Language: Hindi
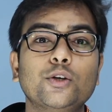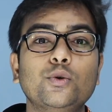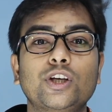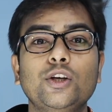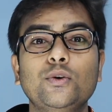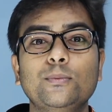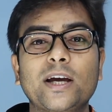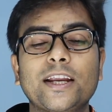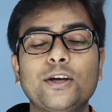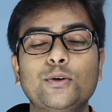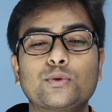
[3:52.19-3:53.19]
क्योंकि
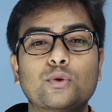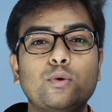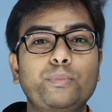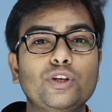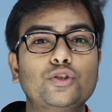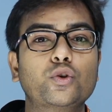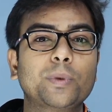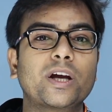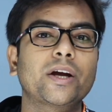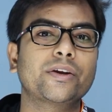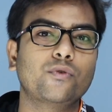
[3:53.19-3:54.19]
मैंने उसको बीस
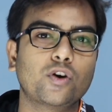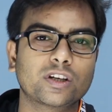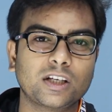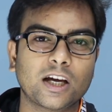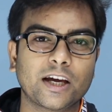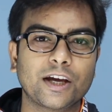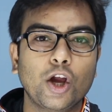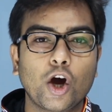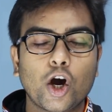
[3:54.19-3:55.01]
रुपये का रिवॉर्ड दिया है